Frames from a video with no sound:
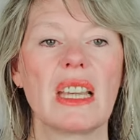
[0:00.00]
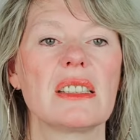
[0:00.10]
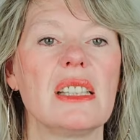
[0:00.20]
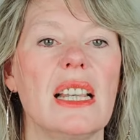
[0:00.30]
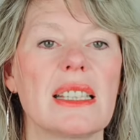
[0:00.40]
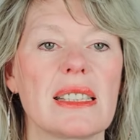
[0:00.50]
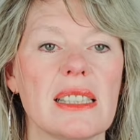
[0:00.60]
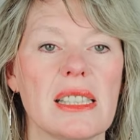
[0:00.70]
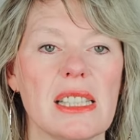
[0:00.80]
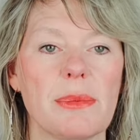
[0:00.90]
Sie lässt
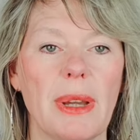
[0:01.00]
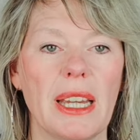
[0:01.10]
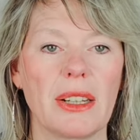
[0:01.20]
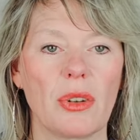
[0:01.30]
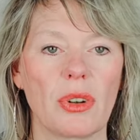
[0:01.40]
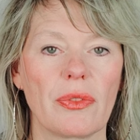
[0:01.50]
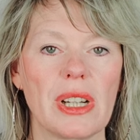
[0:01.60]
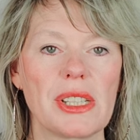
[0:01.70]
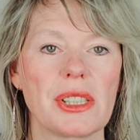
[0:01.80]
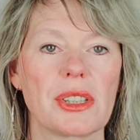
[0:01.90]
sich nicht mehr in
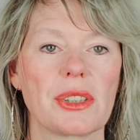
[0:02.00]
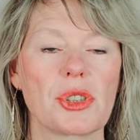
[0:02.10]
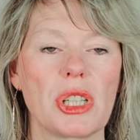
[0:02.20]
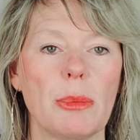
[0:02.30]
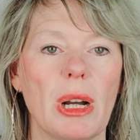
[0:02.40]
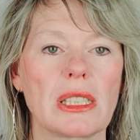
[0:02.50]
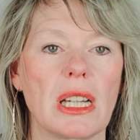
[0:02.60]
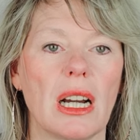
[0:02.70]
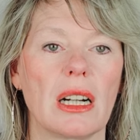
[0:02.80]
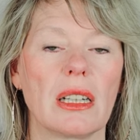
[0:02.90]
irgendwelche
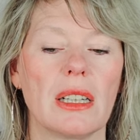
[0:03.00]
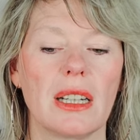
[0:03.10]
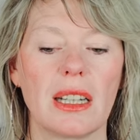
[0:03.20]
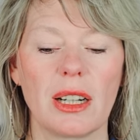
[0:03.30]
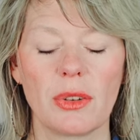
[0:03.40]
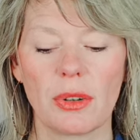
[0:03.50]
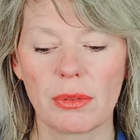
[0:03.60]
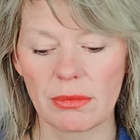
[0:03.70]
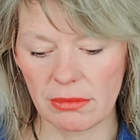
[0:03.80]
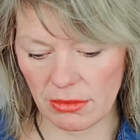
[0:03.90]
Schemata,
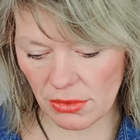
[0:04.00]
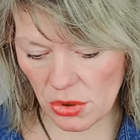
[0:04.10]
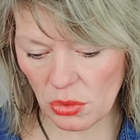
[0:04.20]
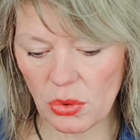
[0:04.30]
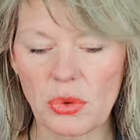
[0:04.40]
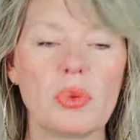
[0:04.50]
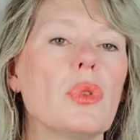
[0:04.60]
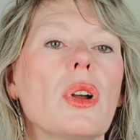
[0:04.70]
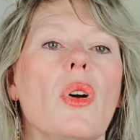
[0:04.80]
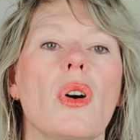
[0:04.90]

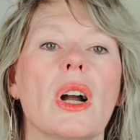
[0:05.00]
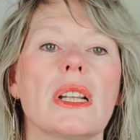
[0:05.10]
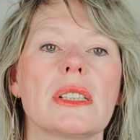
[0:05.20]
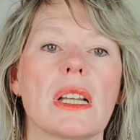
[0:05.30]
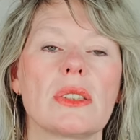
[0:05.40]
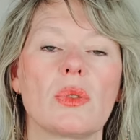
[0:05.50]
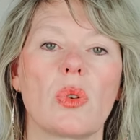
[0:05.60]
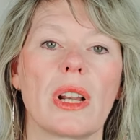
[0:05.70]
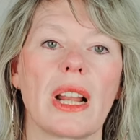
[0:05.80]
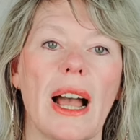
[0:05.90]
Strukturen,
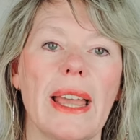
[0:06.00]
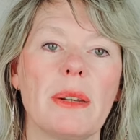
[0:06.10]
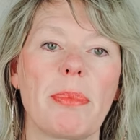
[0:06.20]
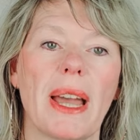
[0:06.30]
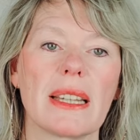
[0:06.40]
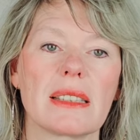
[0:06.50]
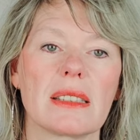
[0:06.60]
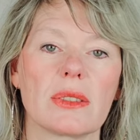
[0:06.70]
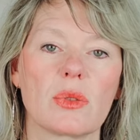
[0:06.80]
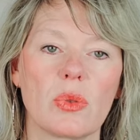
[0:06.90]
Organisationen
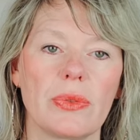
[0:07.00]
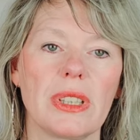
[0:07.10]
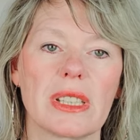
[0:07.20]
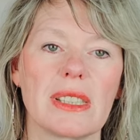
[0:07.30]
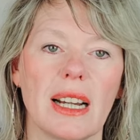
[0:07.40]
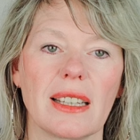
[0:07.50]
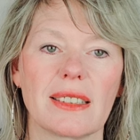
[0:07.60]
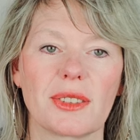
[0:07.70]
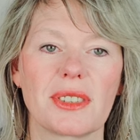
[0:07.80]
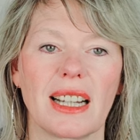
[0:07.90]
reinpressen, so wie das ja
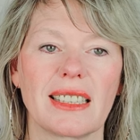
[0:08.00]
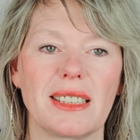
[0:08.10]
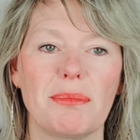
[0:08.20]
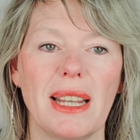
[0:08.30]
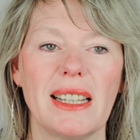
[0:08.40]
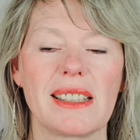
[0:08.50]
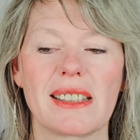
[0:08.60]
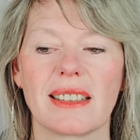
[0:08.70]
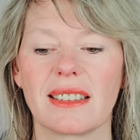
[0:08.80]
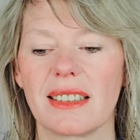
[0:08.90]
sozusagen die
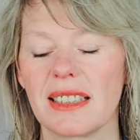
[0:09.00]
männliche,